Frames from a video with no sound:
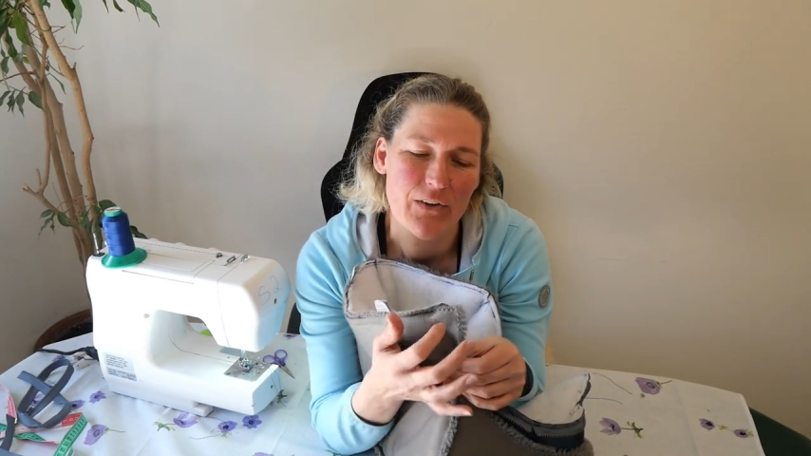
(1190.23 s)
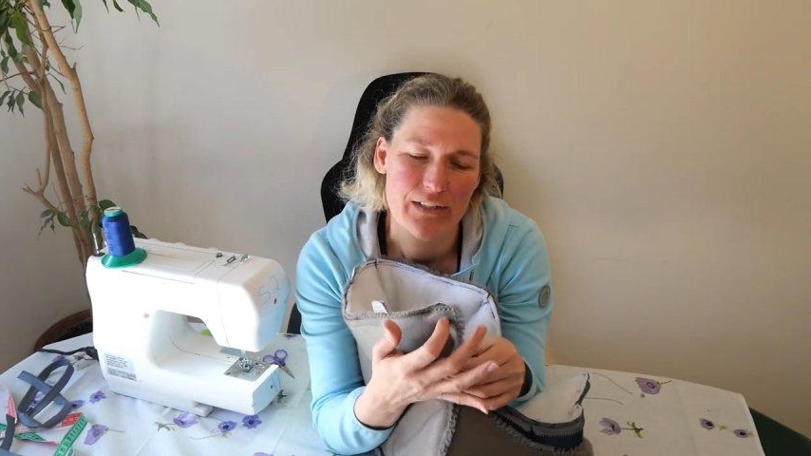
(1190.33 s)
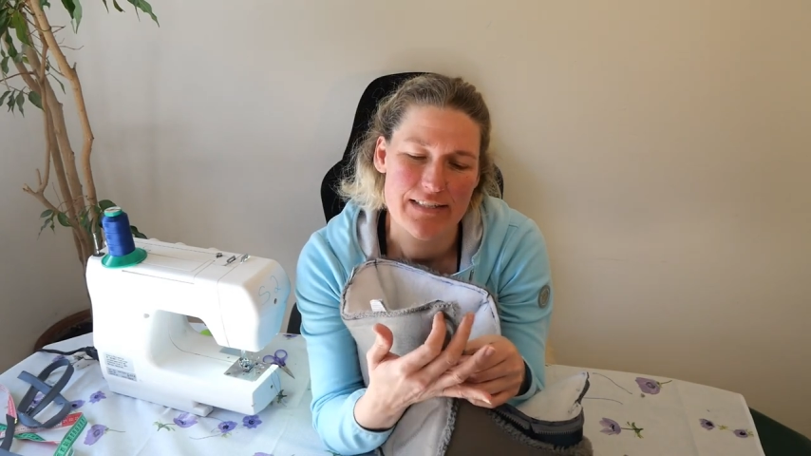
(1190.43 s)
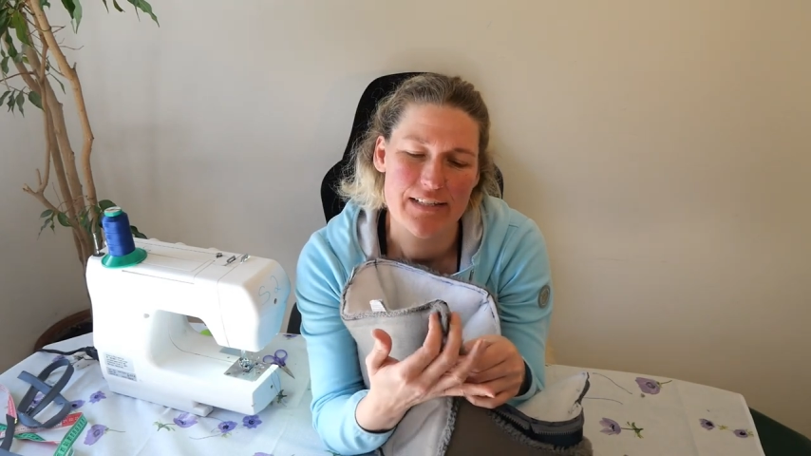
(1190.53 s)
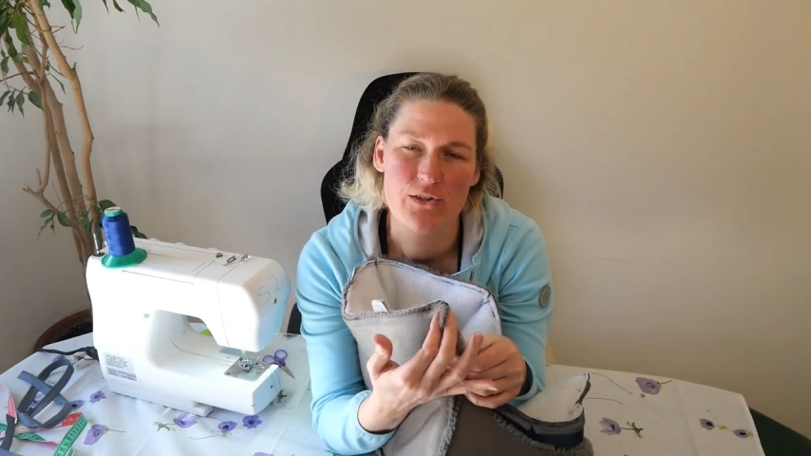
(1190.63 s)

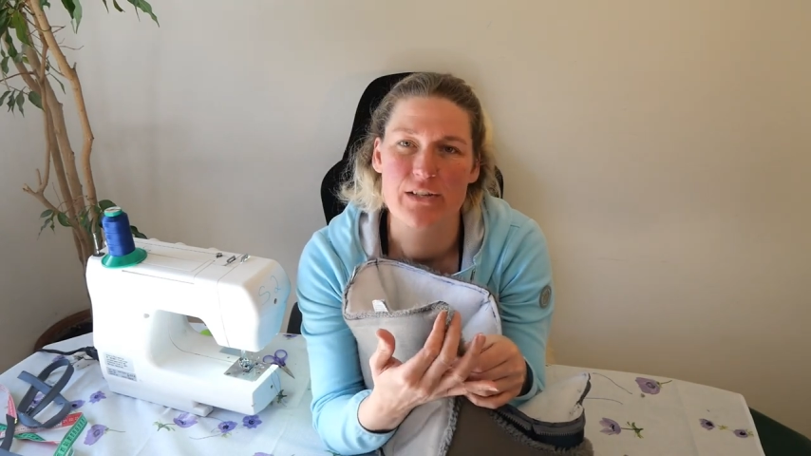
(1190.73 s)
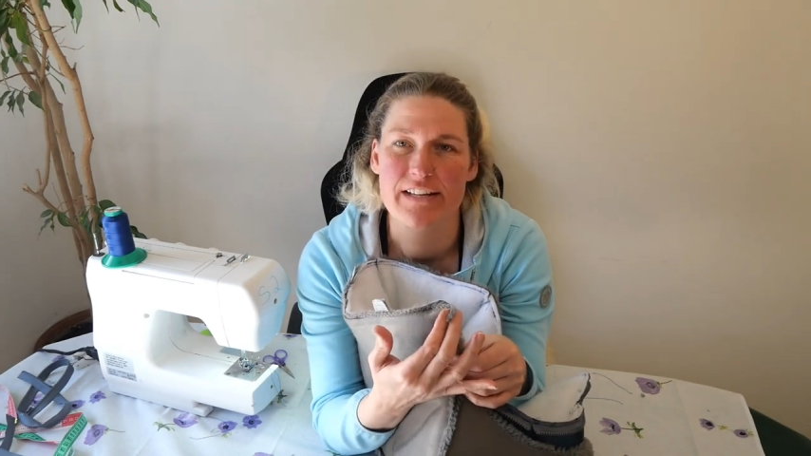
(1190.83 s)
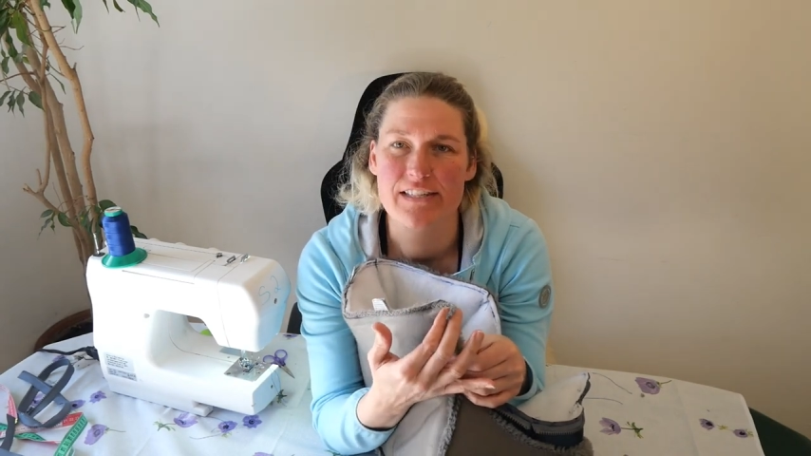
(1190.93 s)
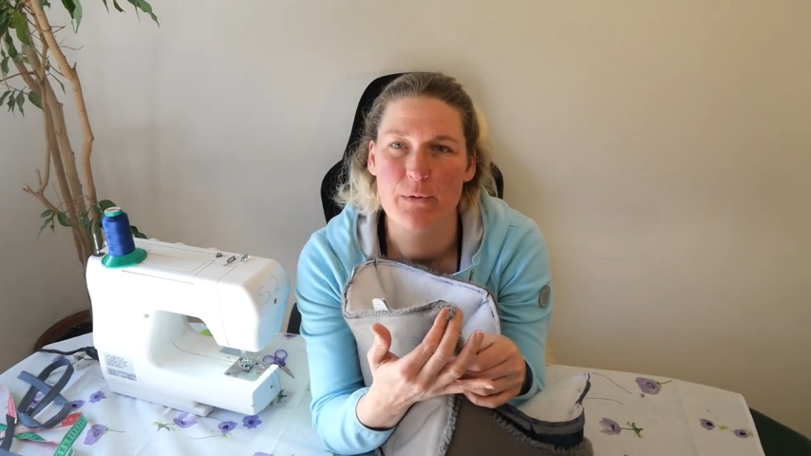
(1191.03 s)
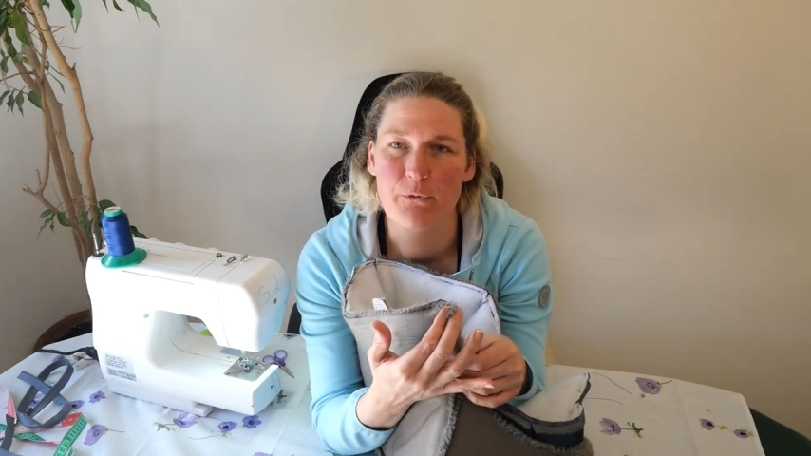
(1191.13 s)
Das hier so
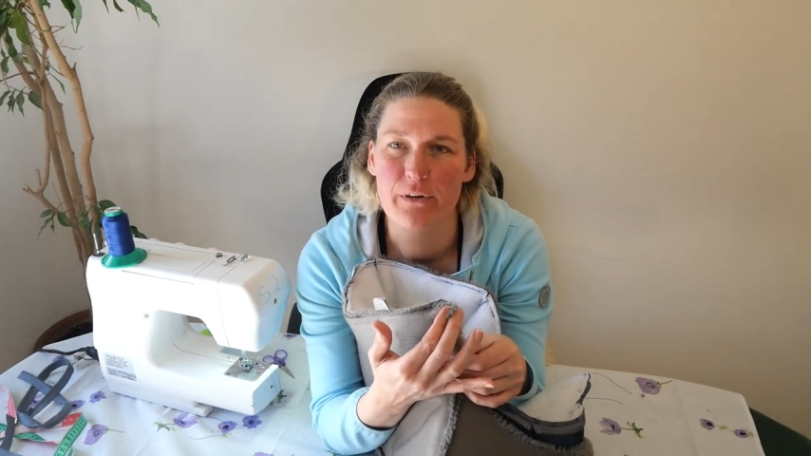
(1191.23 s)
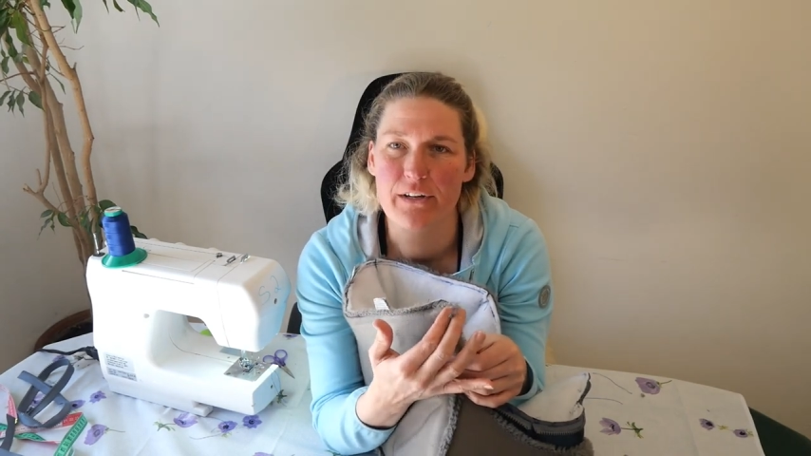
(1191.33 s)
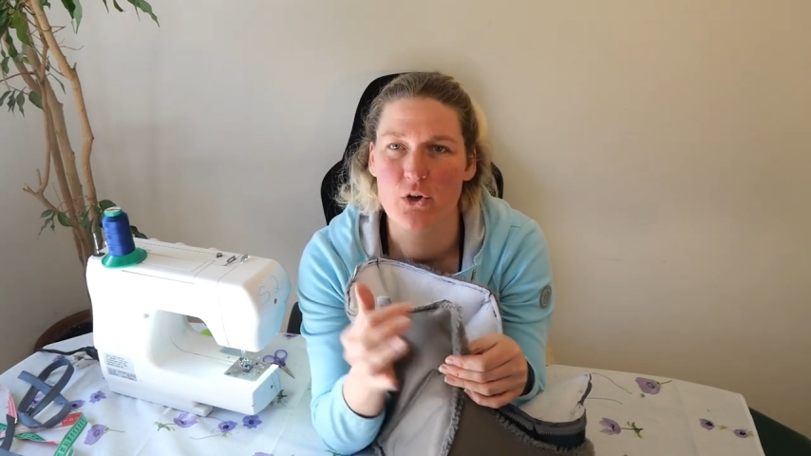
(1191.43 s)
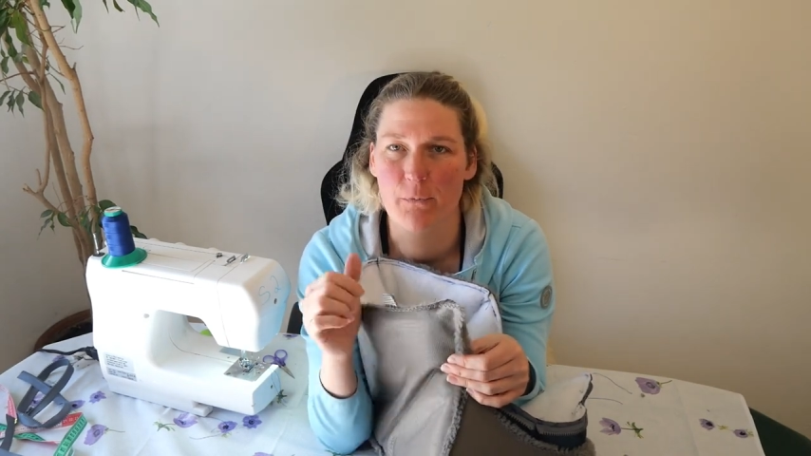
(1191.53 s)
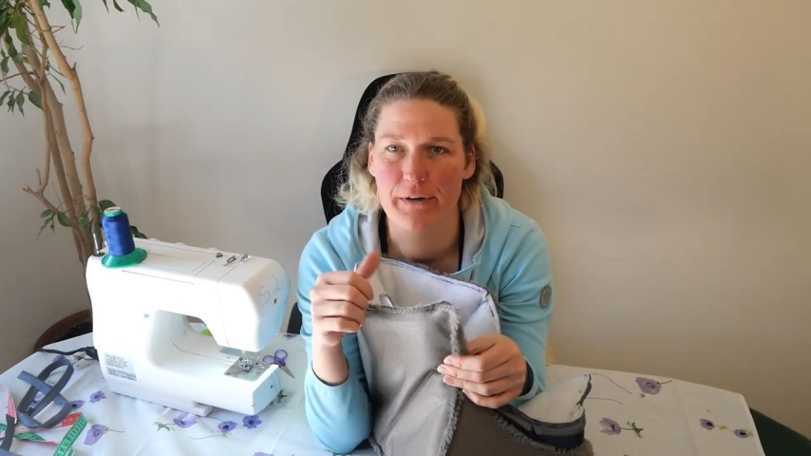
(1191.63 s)
der Zipfel, den können